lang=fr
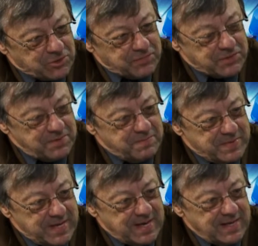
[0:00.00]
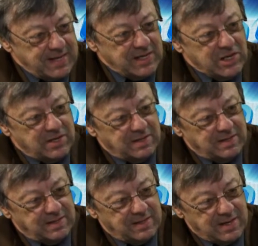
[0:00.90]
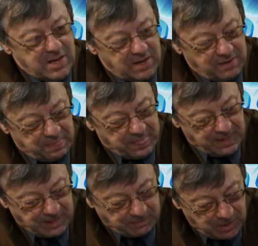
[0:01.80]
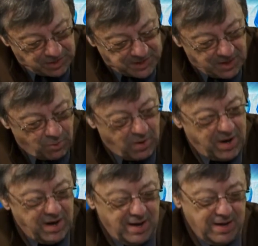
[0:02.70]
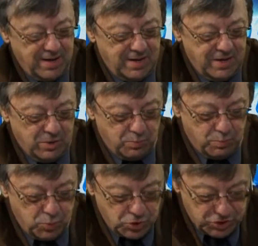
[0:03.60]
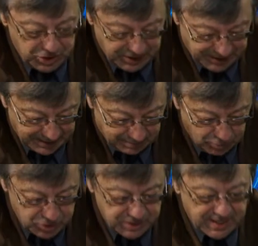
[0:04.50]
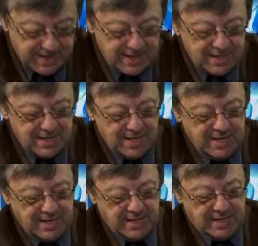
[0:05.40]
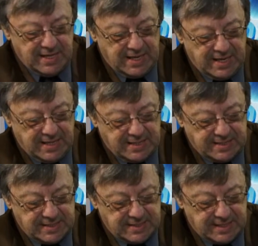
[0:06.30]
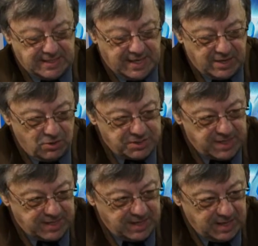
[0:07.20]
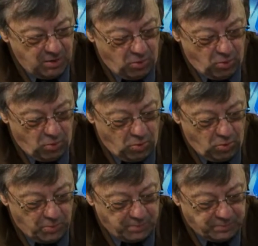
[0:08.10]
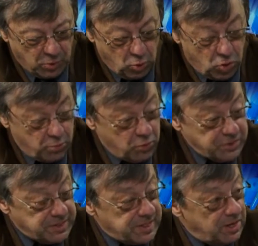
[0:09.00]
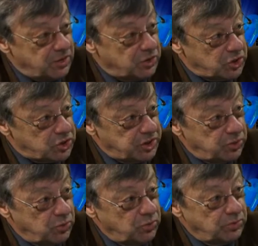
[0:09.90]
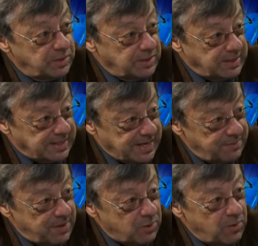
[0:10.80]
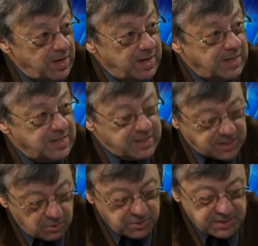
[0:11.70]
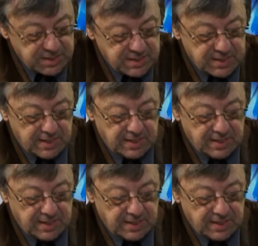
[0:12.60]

trouve ça bien. Le, terroir bouché, musical, euh, c'était consacré aux, compositeurs de chez nous, québécois. Ça aussi,